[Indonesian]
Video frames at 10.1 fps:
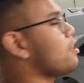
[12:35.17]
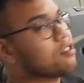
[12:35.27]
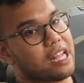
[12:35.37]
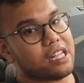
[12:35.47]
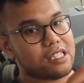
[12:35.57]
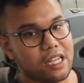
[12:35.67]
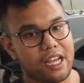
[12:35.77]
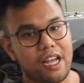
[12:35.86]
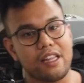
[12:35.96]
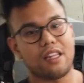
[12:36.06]
lagi terus naik
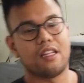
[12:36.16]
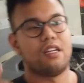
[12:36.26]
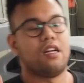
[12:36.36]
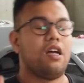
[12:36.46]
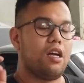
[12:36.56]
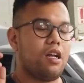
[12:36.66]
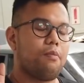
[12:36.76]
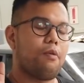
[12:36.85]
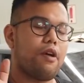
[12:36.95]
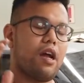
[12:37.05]
cat
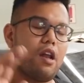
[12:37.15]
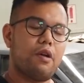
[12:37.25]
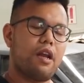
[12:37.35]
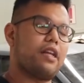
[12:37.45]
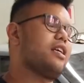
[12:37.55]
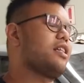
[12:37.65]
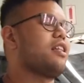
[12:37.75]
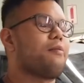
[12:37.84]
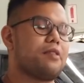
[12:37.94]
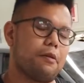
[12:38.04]
pokoknya kalau udah naik cat
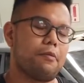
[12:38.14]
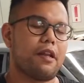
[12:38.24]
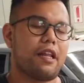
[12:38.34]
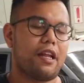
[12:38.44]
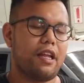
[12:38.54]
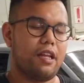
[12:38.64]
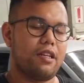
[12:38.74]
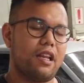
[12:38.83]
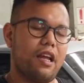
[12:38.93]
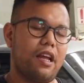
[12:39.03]
kita baca aja
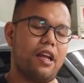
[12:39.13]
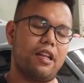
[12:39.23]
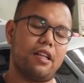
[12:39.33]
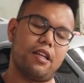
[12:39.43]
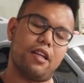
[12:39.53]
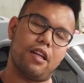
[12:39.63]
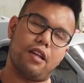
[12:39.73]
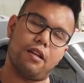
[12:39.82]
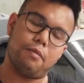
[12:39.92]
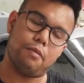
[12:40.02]

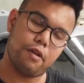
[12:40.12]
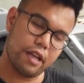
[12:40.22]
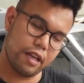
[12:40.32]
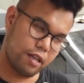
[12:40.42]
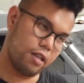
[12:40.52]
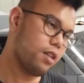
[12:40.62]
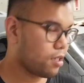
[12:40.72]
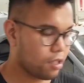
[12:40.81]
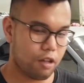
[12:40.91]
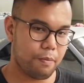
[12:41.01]
eh, mungkin
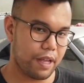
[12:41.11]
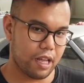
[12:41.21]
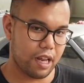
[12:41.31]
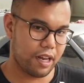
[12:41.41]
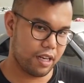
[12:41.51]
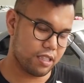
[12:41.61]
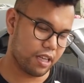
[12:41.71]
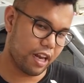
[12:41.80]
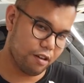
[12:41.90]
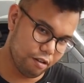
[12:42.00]
topik hari ini
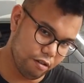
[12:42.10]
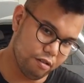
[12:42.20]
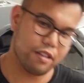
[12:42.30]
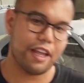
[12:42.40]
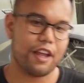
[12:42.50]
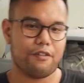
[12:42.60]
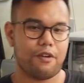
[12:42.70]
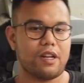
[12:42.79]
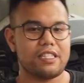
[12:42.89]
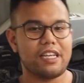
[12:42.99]
sekian dulu thank
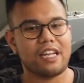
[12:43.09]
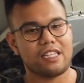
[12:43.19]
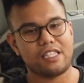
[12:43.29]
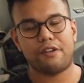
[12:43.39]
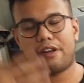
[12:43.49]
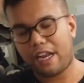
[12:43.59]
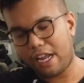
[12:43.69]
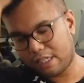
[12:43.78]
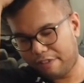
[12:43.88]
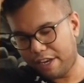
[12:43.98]
you for watching and see you in the
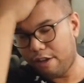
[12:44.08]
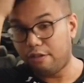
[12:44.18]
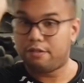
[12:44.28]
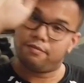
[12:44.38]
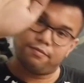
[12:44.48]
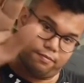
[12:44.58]
next video